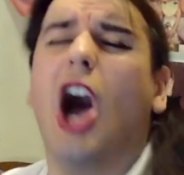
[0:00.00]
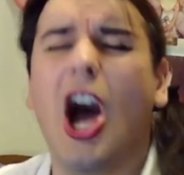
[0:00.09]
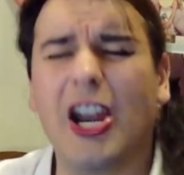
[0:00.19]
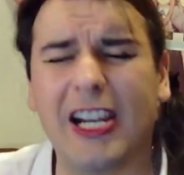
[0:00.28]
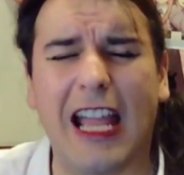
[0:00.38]

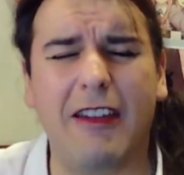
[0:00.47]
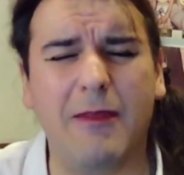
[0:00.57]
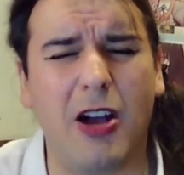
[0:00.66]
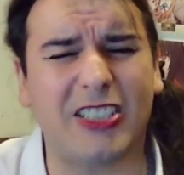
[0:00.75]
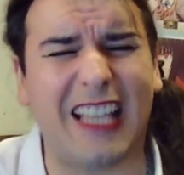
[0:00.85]
¡nos
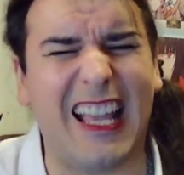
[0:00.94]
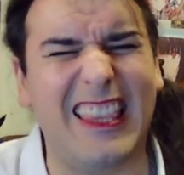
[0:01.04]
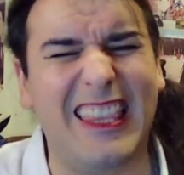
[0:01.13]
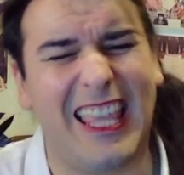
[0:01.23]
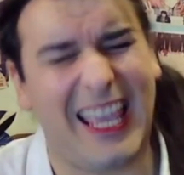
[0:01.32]
revimos
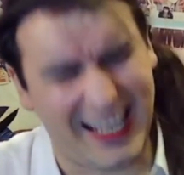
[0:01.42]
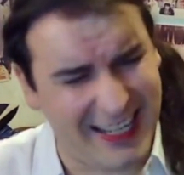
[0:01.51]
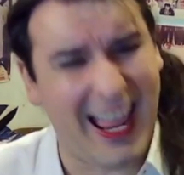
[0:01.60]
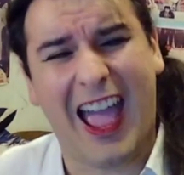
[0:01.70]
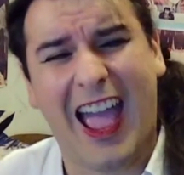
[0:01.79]
en
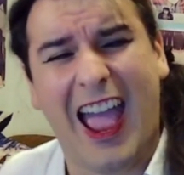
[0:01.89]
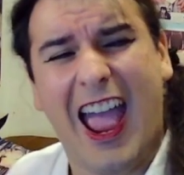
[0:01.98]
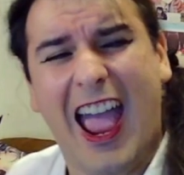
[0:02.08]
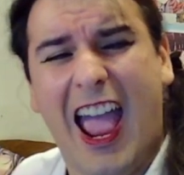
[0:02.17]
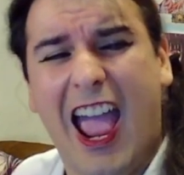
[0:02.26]

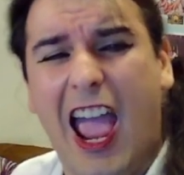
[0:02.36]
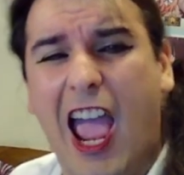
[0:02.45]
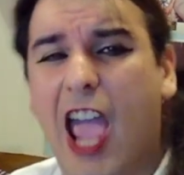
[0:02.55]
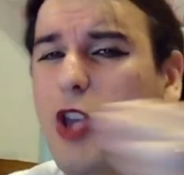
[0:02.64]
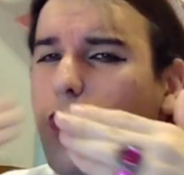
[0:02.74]

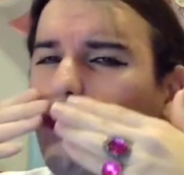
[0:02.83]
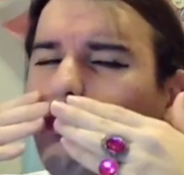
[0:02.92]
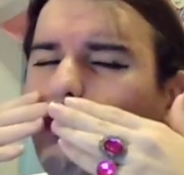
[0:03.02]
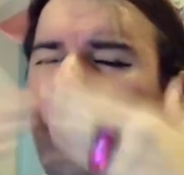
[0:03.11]
Disney!